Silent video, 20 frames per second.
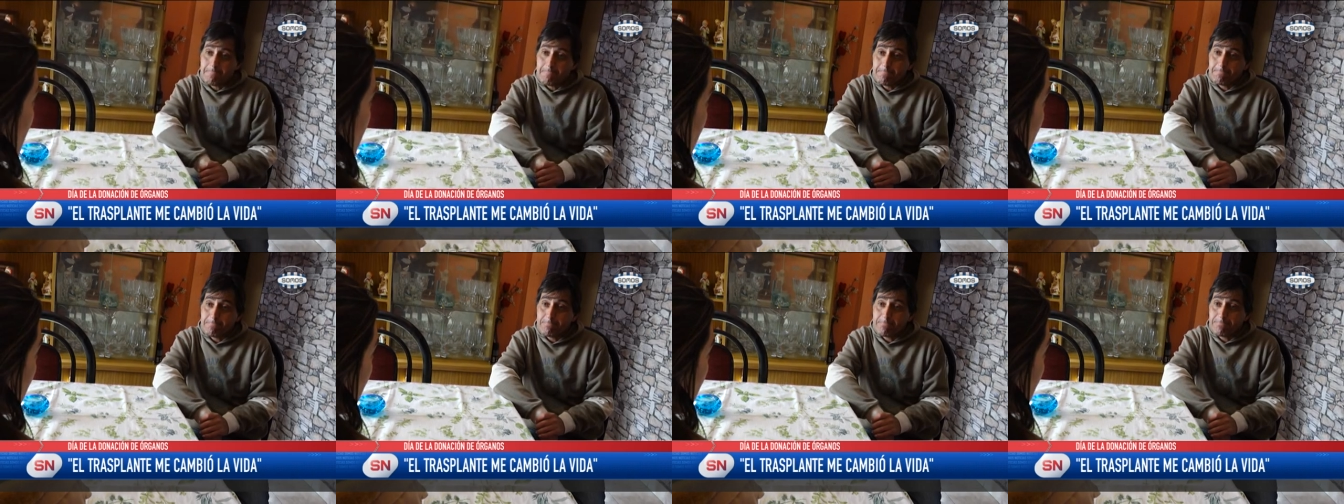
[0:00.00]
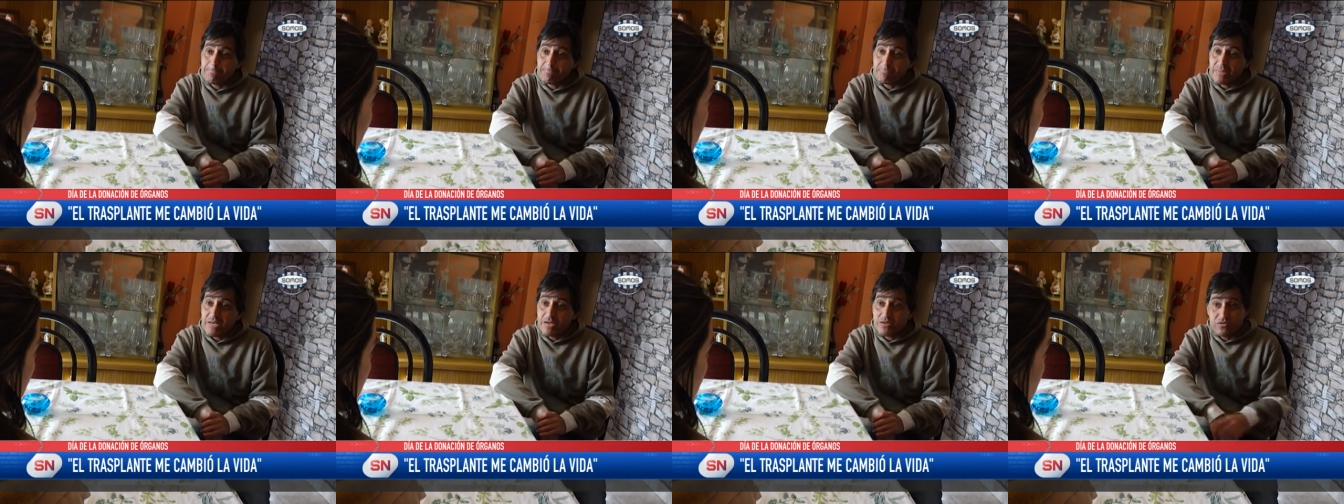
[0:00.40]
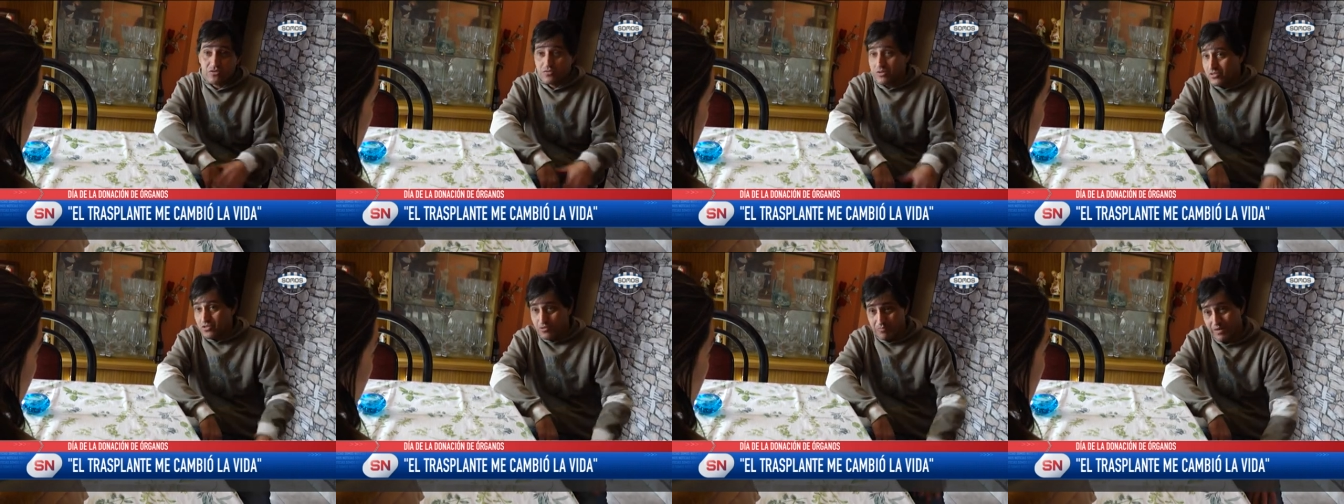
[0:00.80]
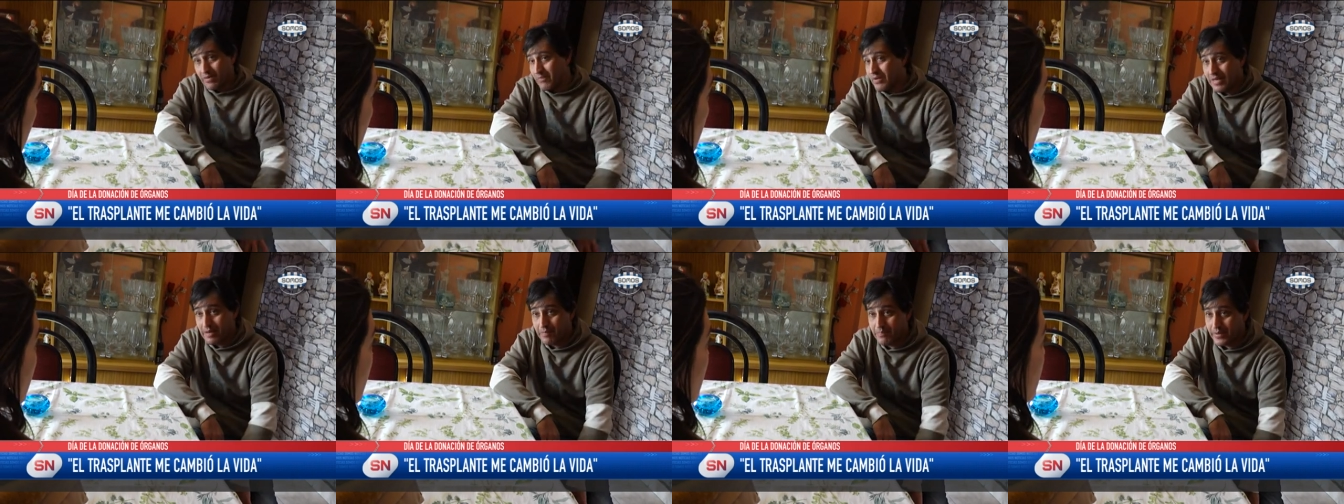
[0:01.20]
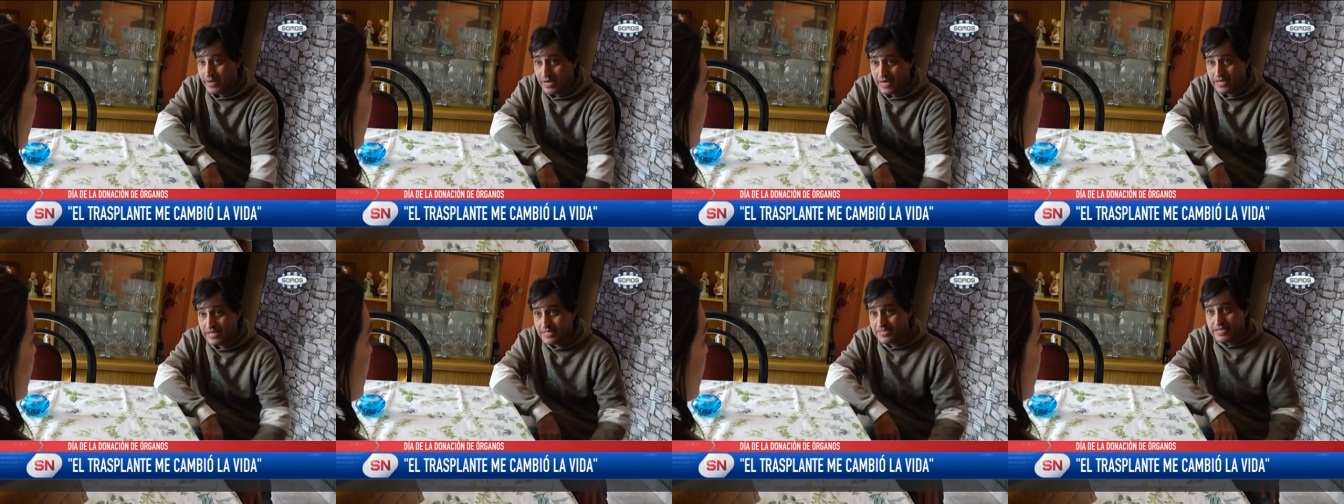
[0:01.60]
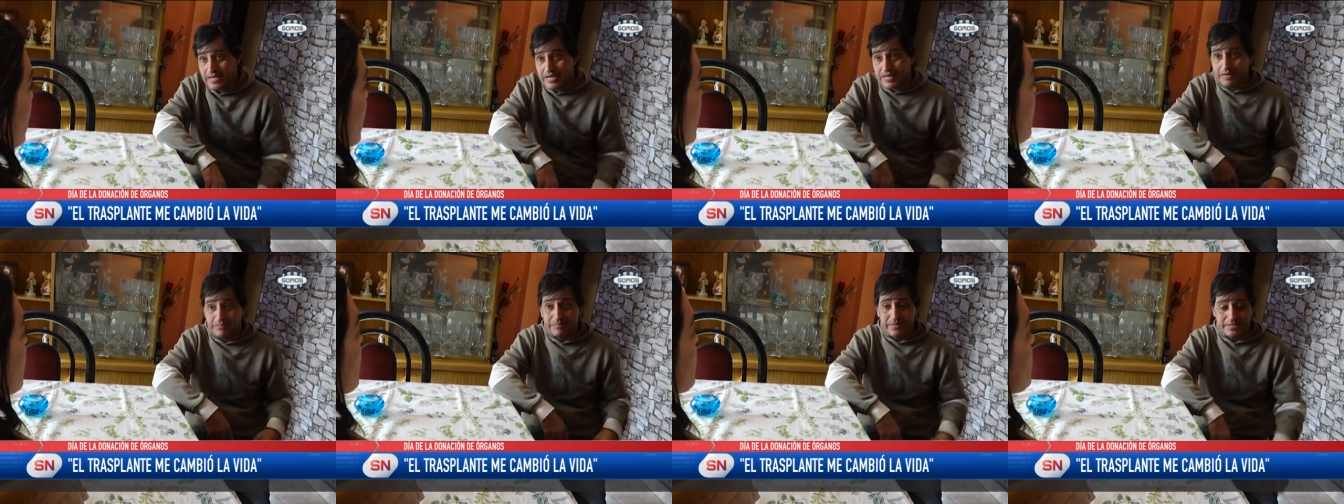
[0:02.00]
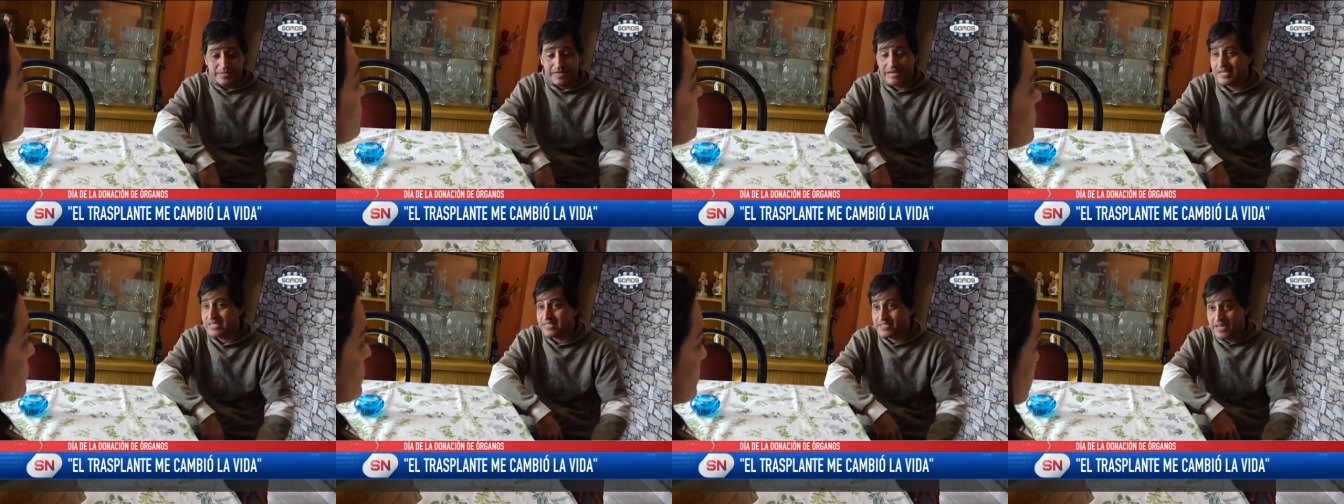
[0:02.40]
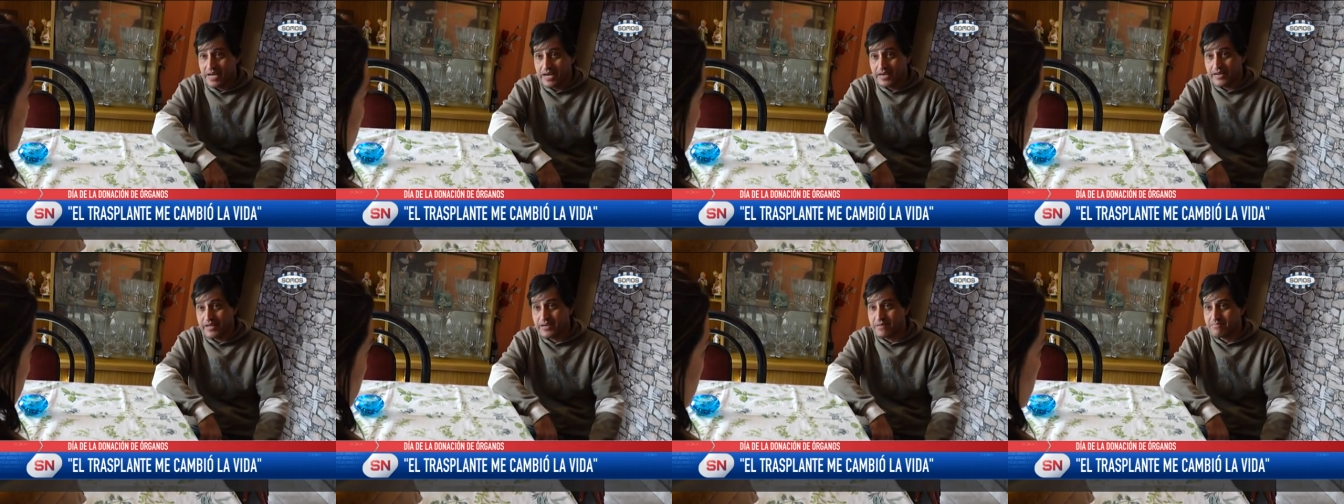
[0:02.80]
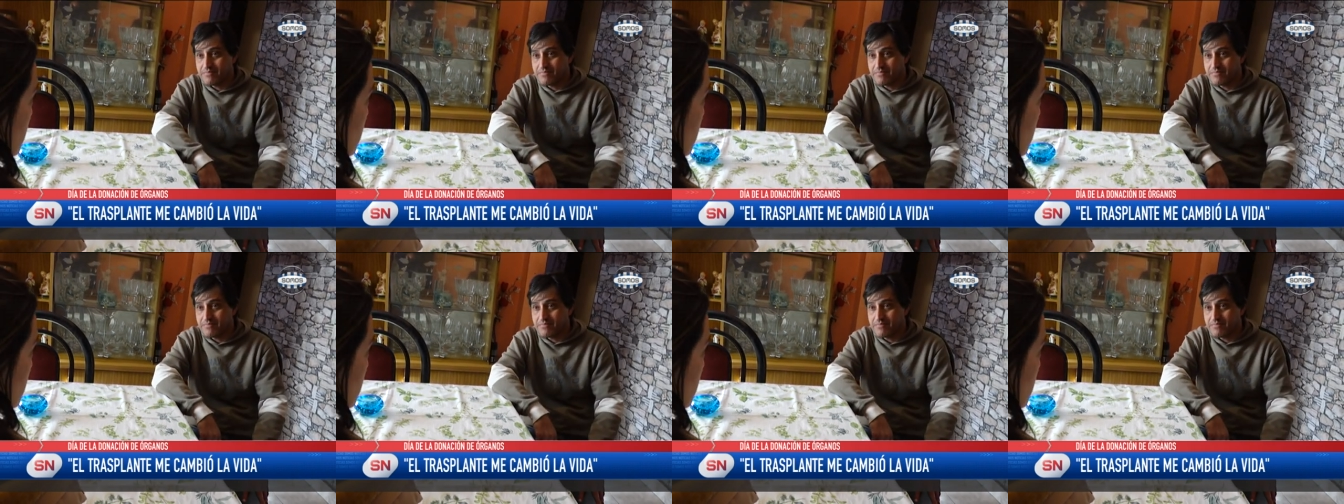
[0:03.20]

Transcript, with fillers: Vamos a Córdoba y fue todo rápido, gracias a Dios.